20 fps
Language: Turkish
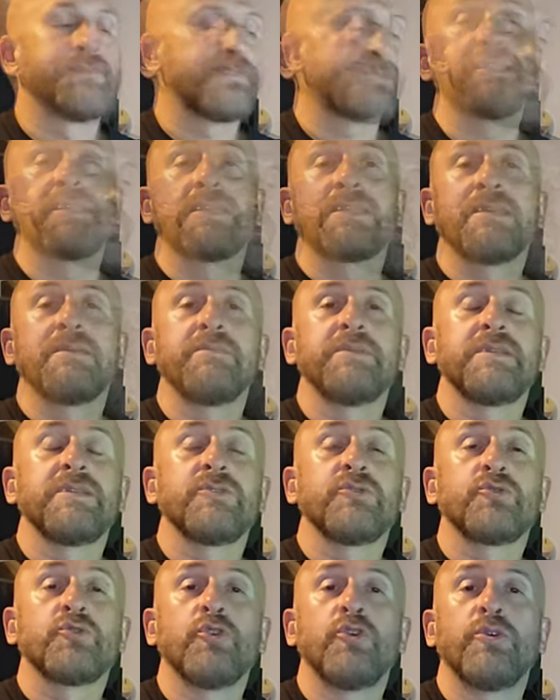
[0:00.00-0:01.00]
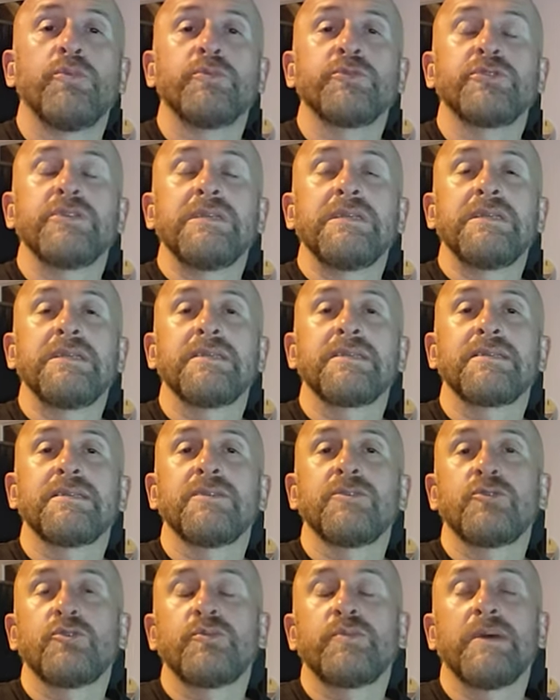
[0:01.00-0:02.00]
Ancak tabii ki çoğumuzun
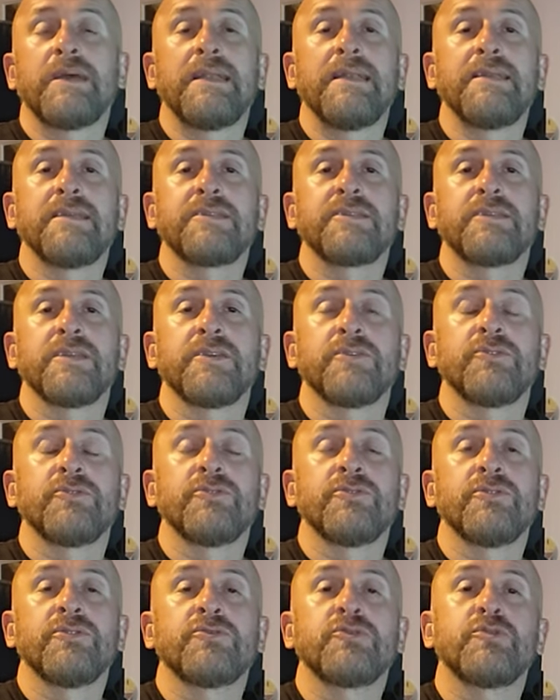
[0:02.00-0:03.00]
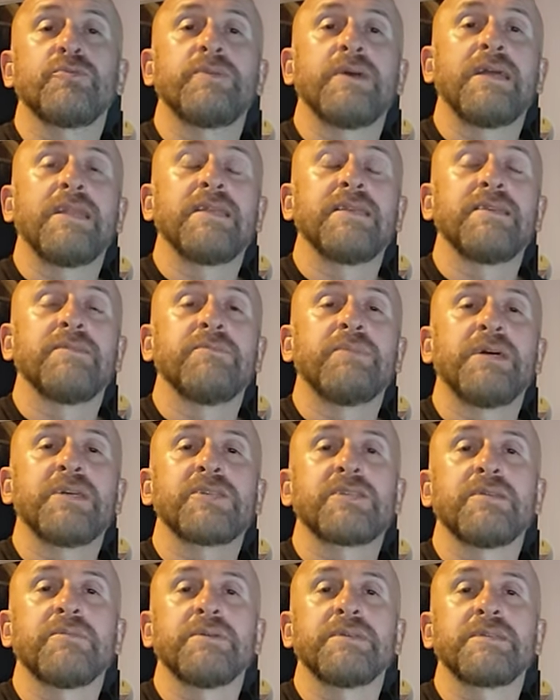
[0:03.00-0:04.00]
ilgisini Süper Lig çekiyor. Süper Lig'in
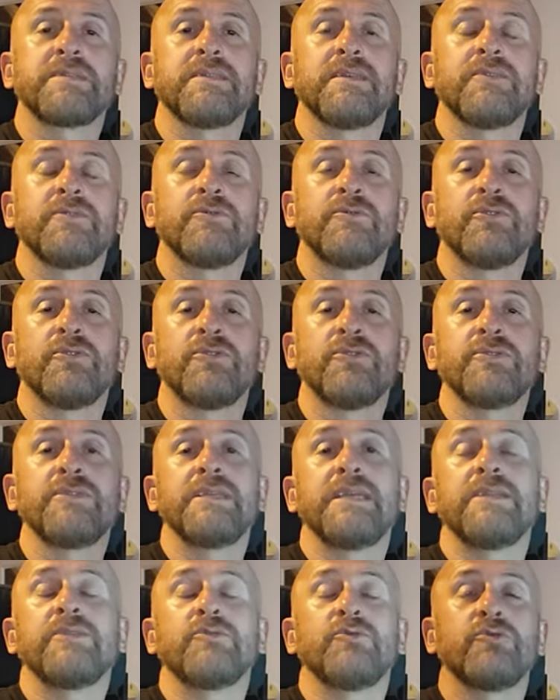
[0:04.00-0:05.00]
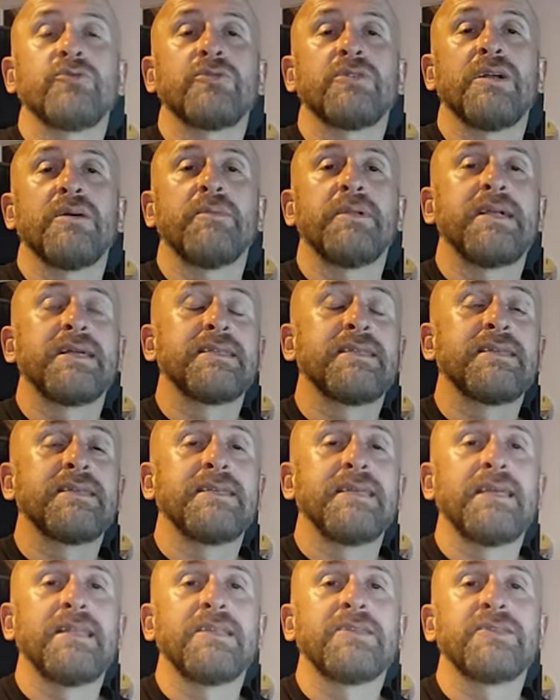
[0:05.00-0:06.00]
başlamasına doğru yeni uygulamalar da
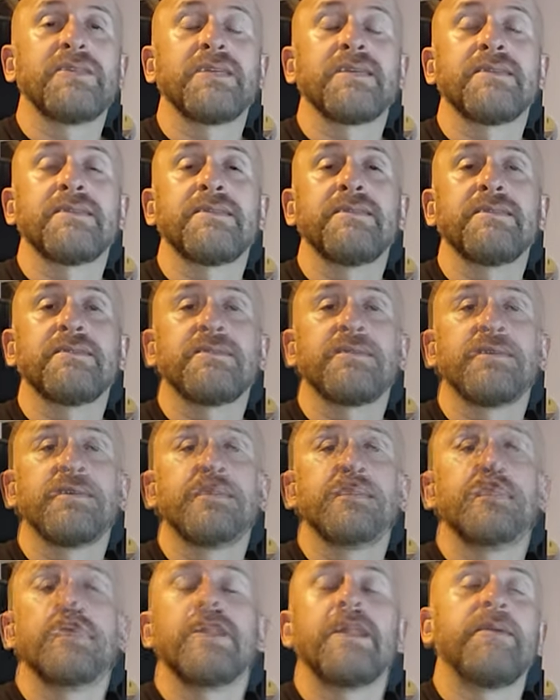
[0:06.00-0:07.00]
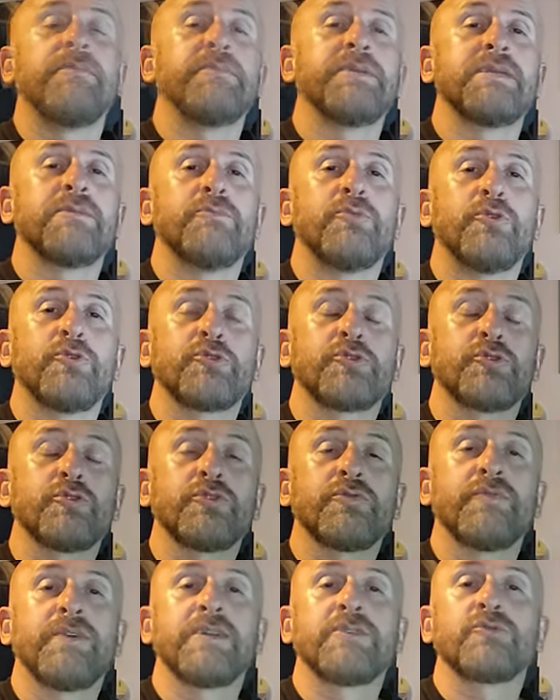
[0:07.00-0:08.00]
gelecektir. Şu dönem bir
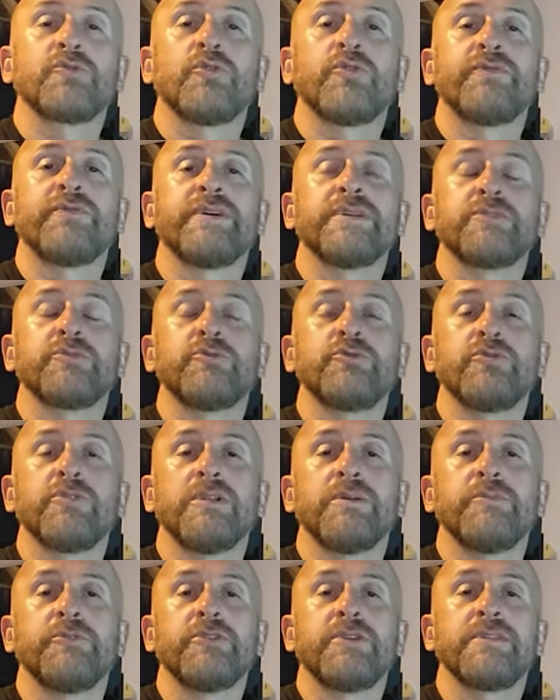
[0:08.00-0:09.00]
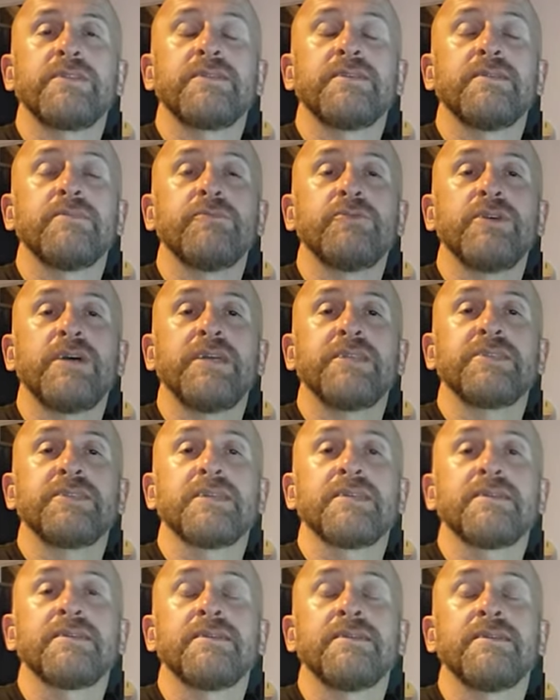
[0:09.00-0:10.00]
boşluk var. Çok fazla uygulama üretilmiyor.
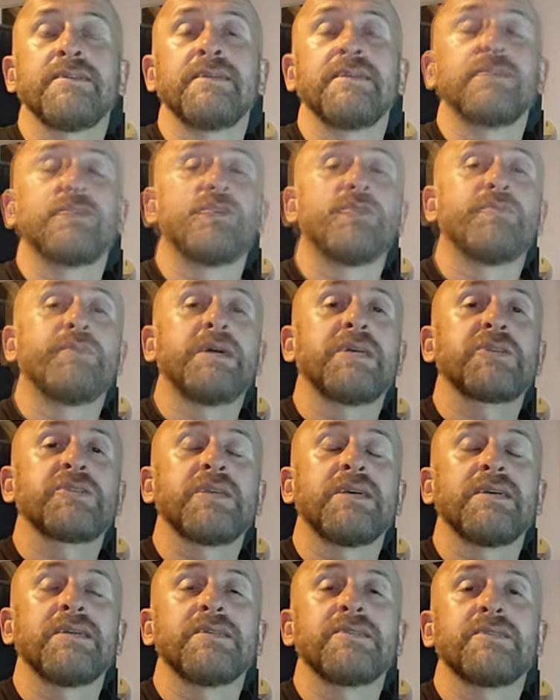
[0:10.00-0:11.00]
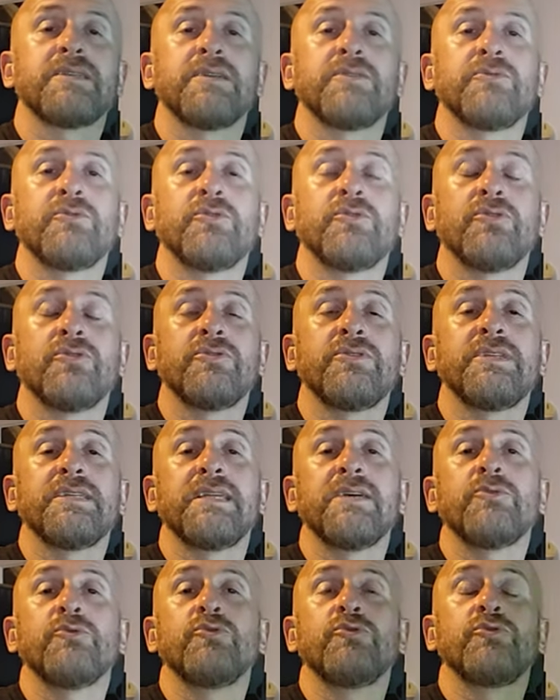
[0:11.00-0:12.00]
Ancak sezonun başlangıcına doğru
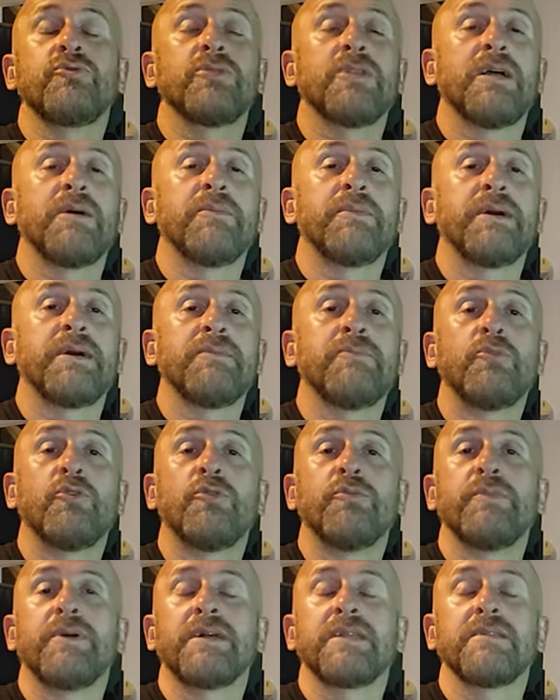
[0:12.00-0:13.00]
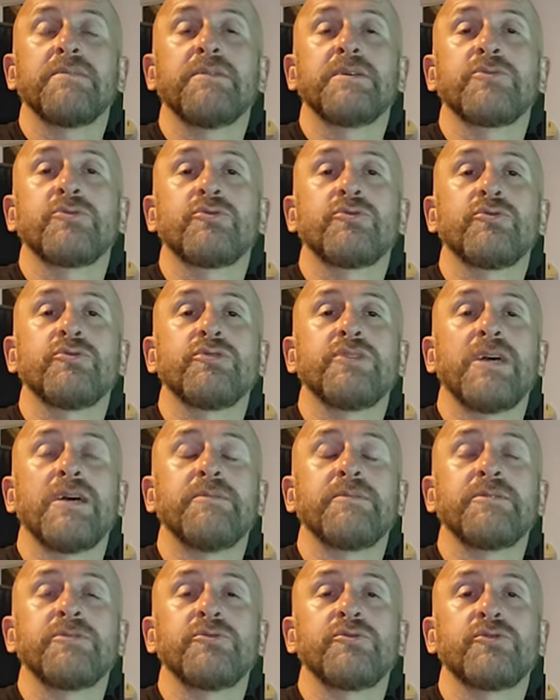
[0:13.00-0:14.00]
yine uygulama bombardımana
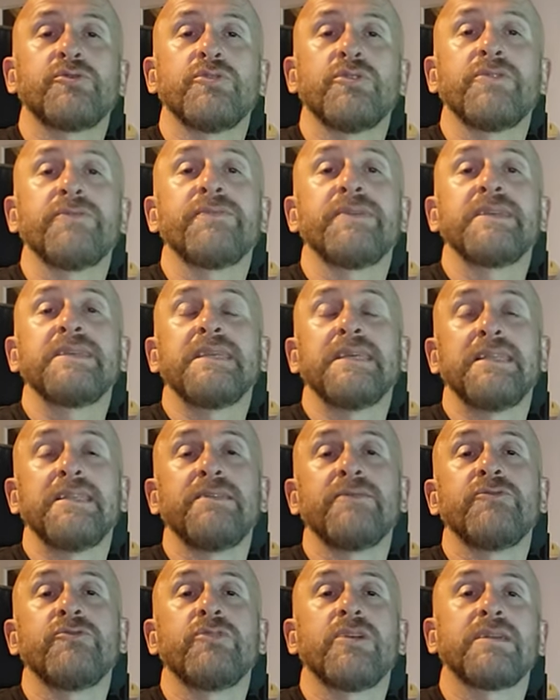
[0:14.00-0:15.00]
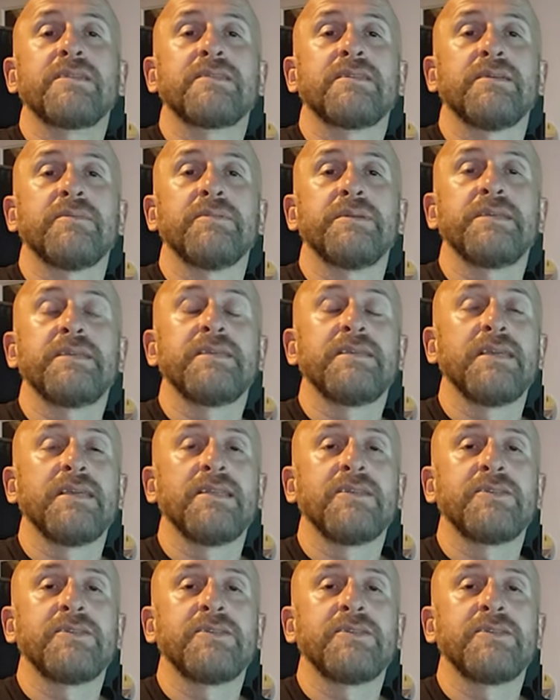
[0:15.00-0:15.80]
tutulacağımızı düşünüyorum ve yeni videolar tabii ki